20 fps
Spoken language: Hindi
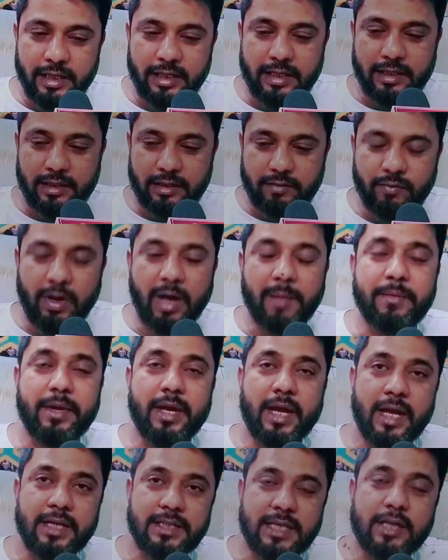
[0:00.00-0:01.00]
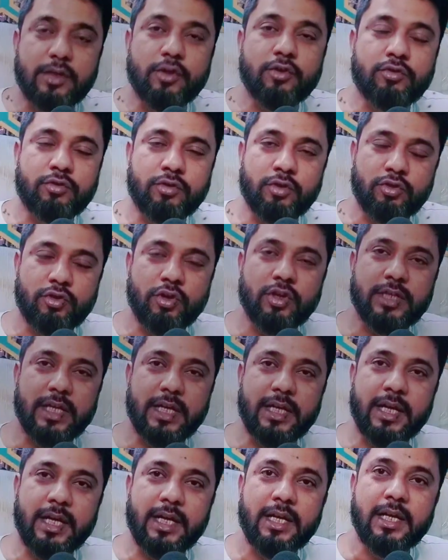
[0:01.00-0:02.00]
एक वहाँ पे ऐसा
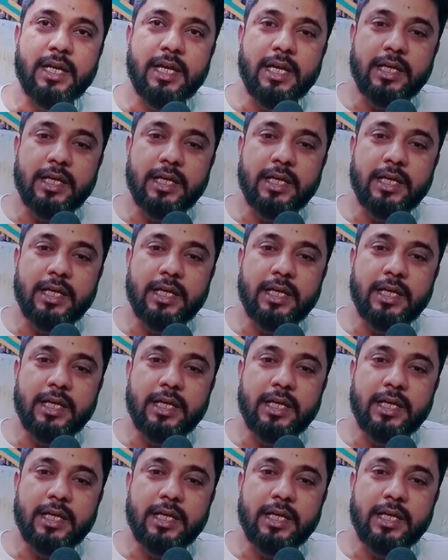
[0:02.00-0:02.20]
सिचुएशन है